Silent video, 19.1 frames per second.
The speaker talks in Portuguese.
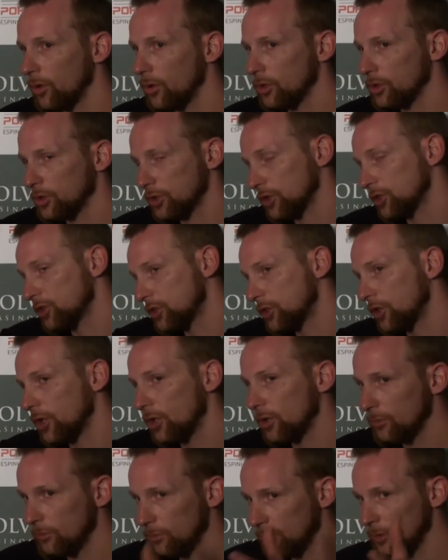aos anos
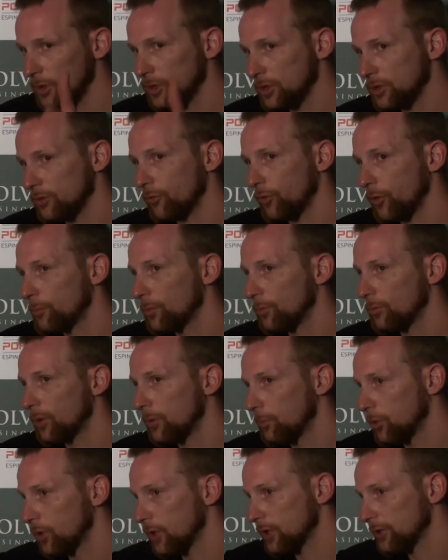dele, mas foi por uma
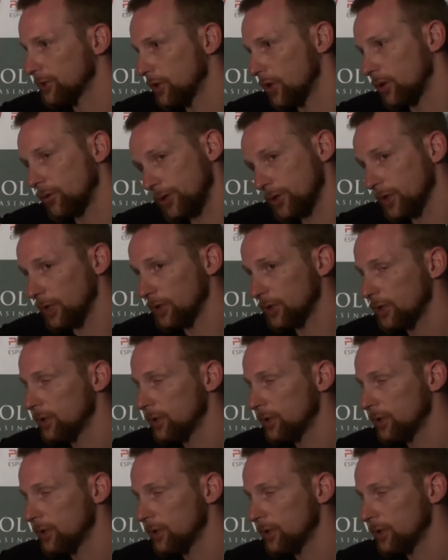boa razão. E Agora ganho.